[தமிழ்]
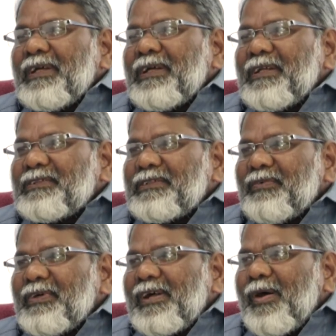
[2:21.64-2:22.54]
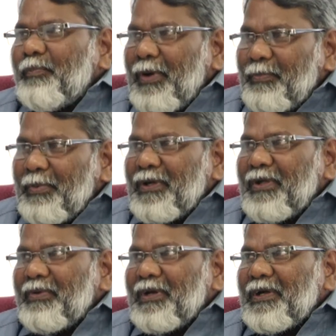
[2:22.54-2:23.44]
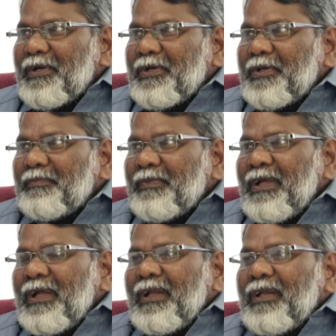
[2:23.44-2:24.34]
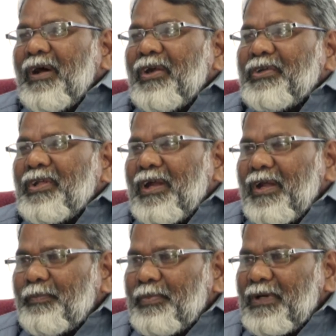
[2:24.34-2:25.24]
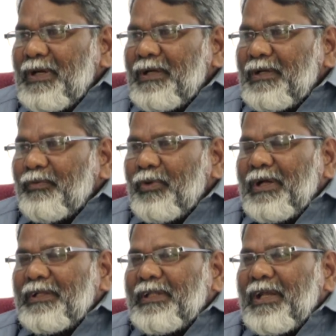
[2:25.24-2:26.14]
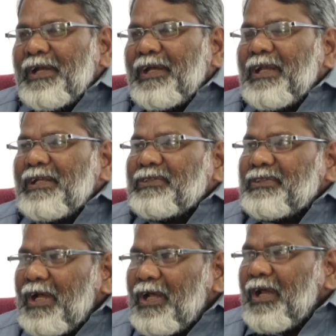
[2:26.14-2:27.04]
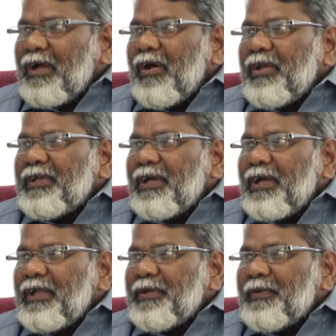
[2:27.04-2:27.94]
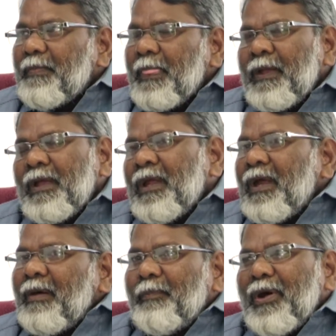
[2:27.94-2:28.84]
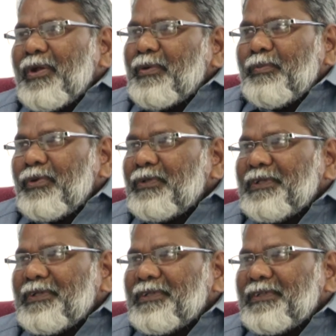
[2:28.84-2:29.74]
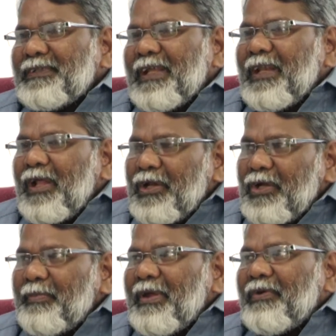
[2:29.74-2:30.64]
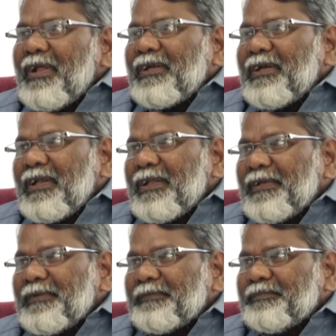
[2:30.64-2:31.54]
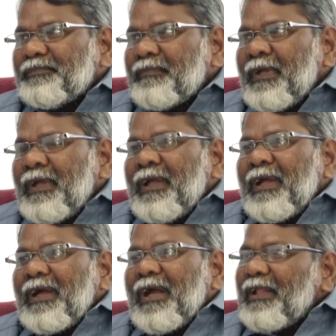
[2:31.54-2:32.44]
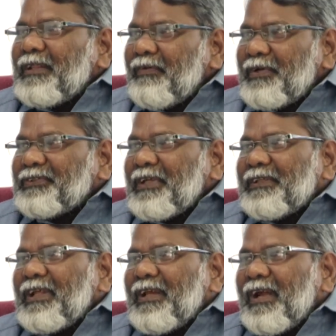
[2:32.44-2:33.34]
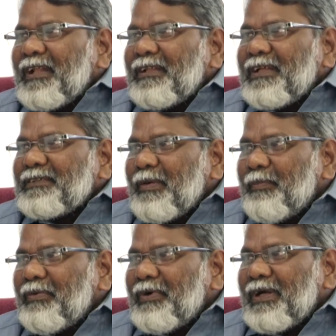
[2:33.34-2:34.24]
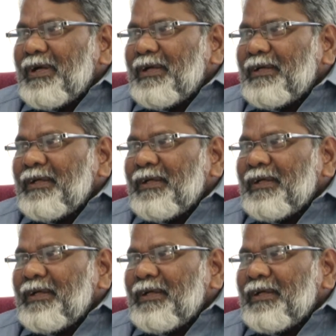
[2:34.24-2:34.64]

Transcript: கிறிஸ்துவுக்கு அப்பாற்பட்டவர்களுக்கும் நாட்டு நடப்புகள் உலகத்தில் நடக்கிற சகல காரியங்களையும் பார்க்கும்போது எல்லாருக்குமே விளங்குகிறது சரி கடந்த வருஷத்தில் நடந்த சம்பவங்கள்